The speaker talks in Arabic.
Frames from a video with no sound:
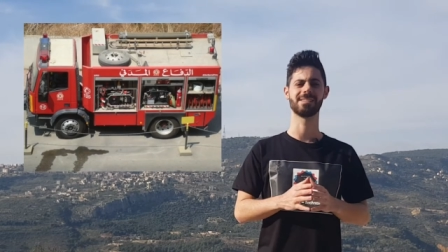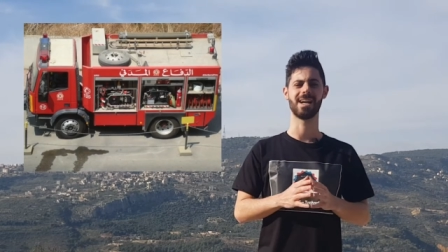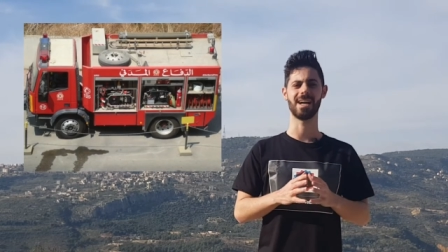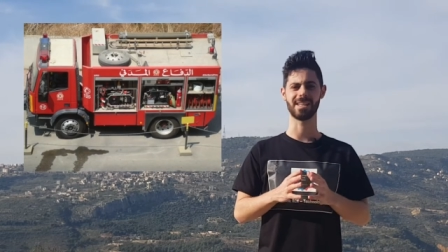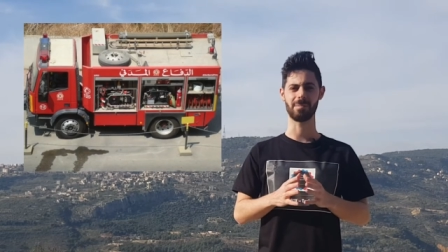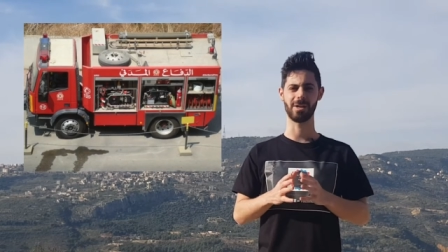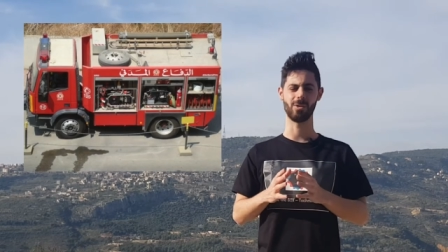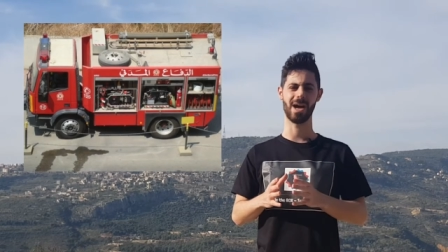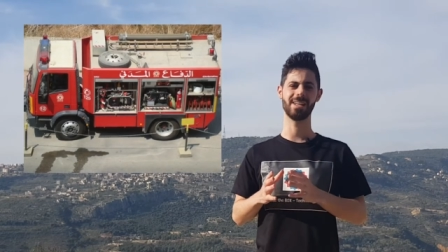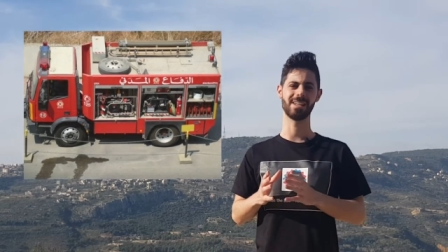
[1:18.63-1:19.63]
اذا
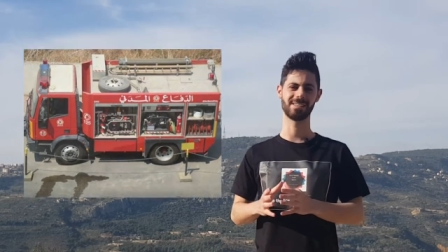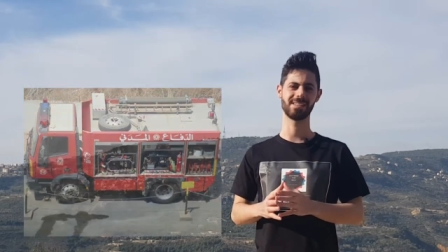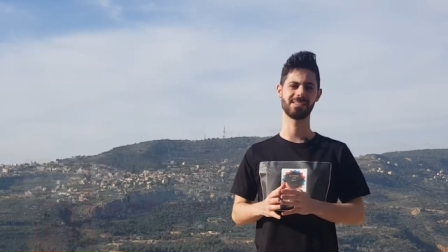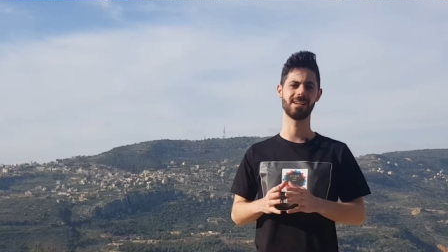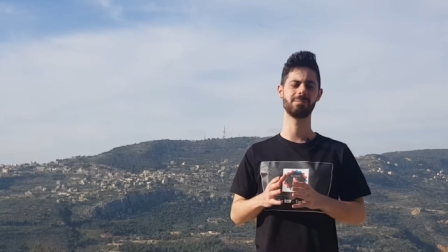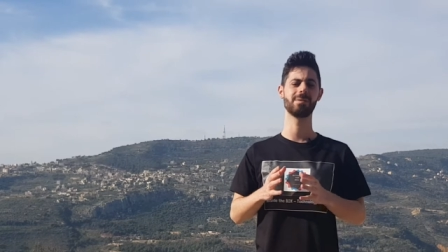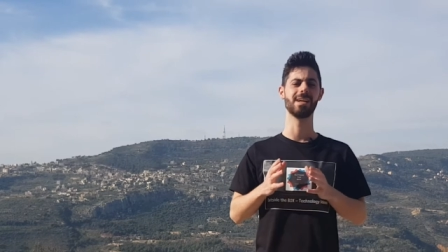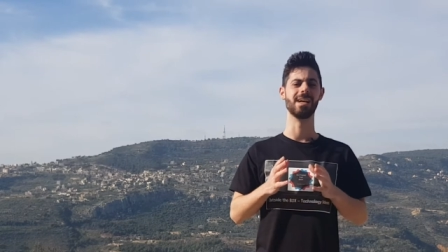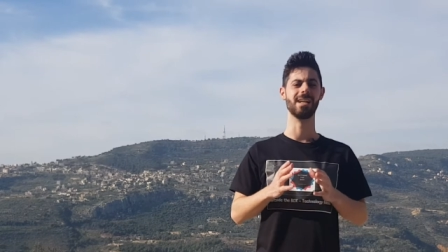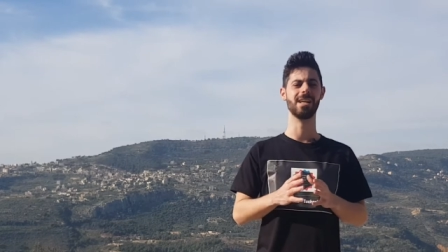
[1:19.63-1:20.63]
اعتمدوا هيدا السيستم
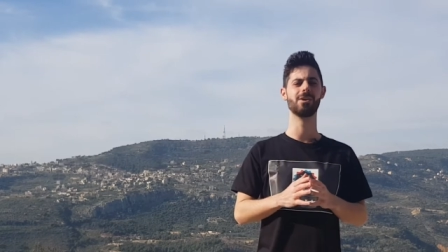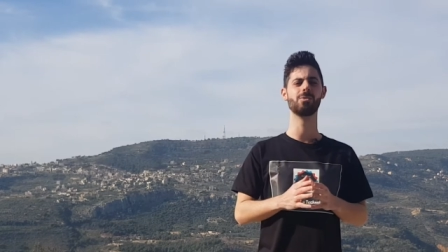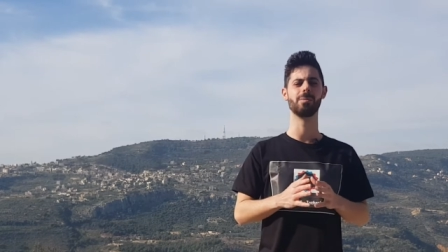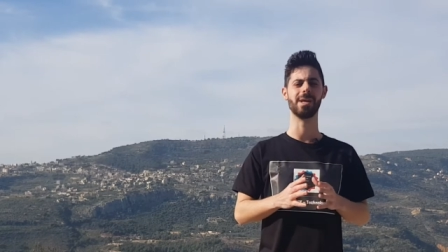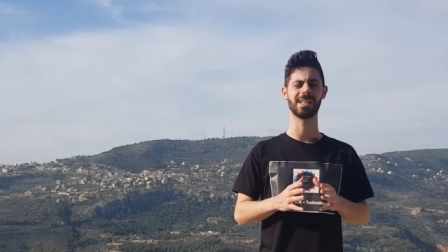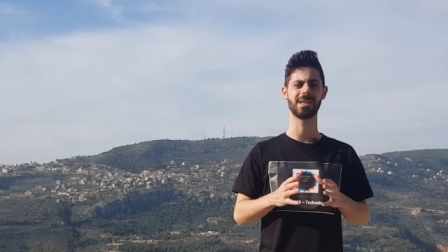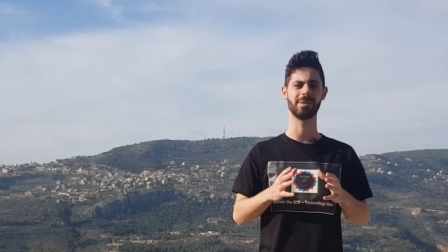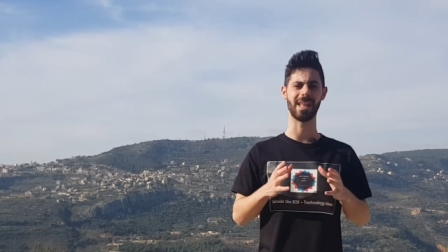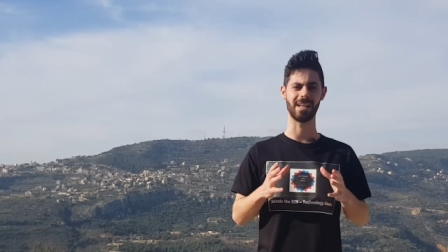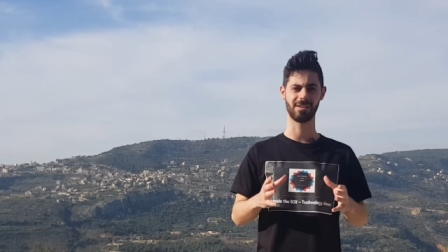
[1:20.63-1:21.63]
اللي هو
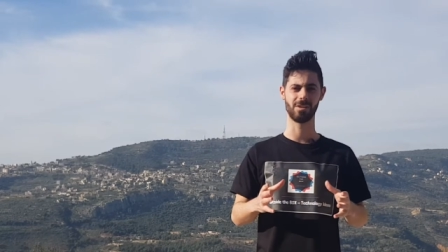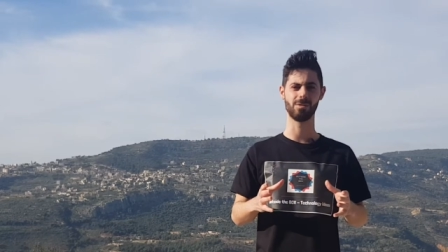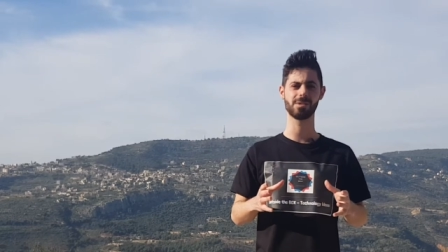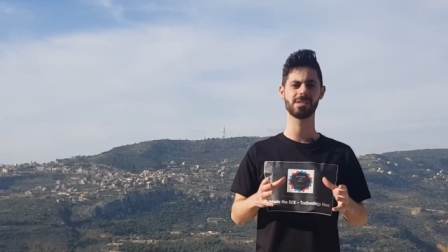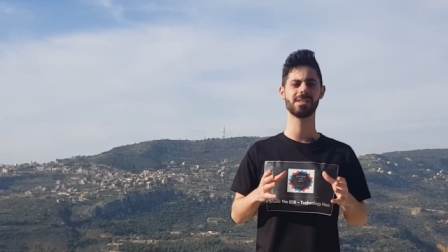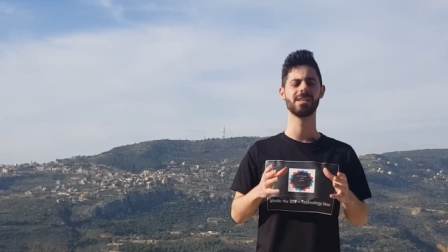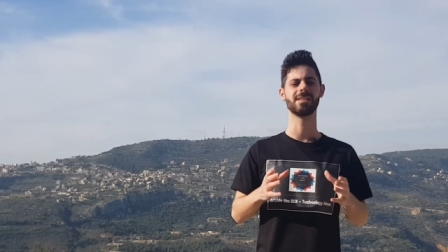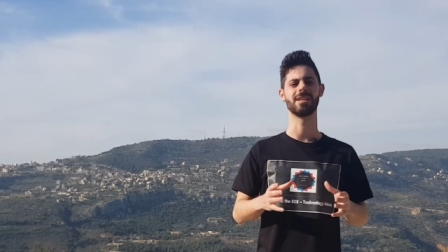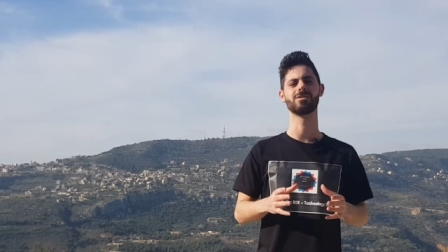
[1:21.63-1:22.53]
بيعتمد على زونز